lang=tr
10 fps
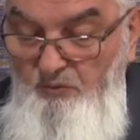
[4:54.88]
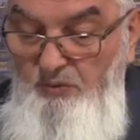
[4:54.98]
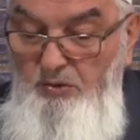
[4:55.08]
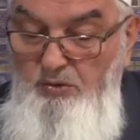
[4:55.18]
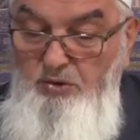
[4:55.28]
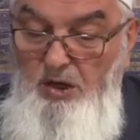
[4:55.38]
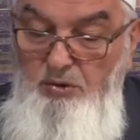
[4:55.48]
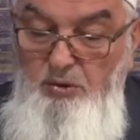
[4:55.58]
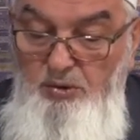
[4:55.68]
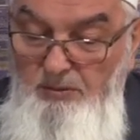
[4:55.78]
Ve
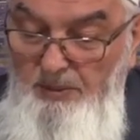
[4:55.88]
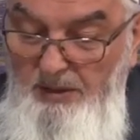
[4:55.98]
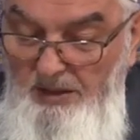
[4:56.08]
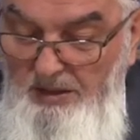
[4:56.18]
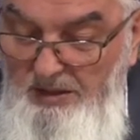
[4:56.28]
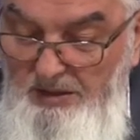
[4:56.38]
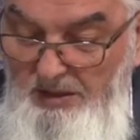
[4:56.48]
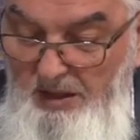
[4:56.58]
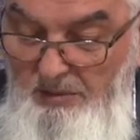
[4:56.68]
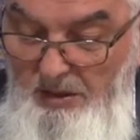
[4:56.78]
yukrahı
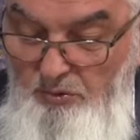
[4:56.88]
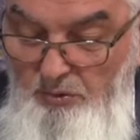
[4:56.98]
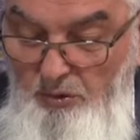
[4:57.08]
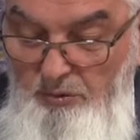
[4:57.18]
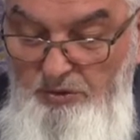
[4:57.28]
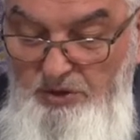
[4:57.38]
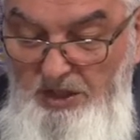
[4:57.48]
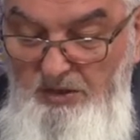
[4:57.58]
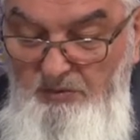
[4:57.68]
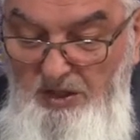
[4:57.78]
yine mekruh olur
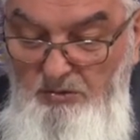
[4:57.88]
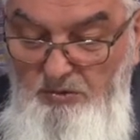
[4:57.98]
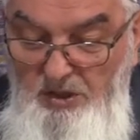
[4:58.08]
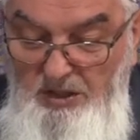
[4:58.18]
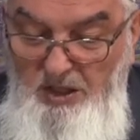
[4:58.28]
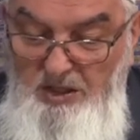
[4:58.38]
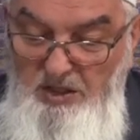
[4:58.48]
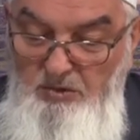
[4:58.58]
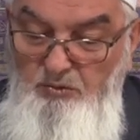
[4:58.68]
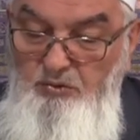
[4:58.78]
tatvilur
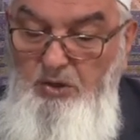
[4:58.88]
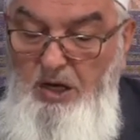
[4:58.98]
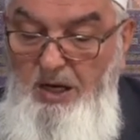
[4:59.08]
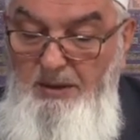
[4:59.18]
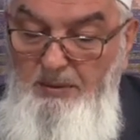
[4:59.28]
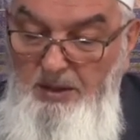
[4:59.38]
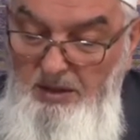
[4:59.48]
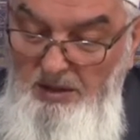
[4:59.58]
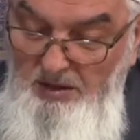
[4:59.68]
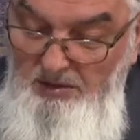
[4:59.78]
rekatil ula
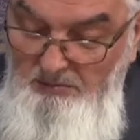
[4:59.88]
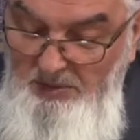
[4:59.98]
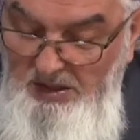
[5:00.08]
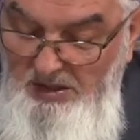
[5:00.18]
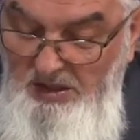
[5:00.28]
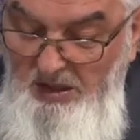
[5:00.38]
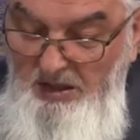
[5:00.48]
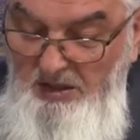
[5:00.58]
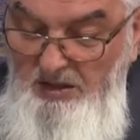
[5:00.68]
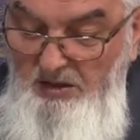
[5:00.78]
birinci
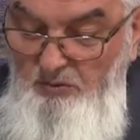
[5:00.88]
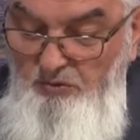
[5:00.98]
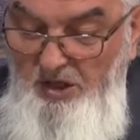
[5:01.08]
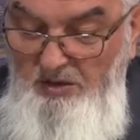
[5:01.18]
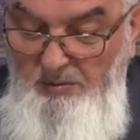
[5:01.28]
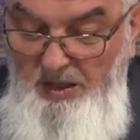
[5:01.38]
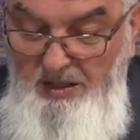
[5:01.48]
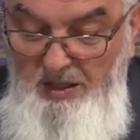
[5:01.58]
rekatı uzatmak